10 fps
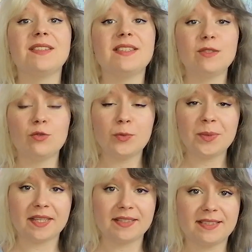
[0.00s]
Tissu
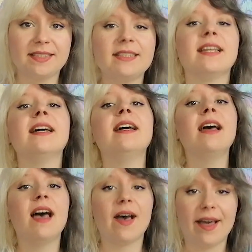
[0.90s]
Myrtille
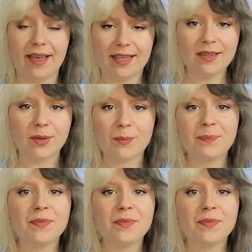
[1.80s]
à Rennes.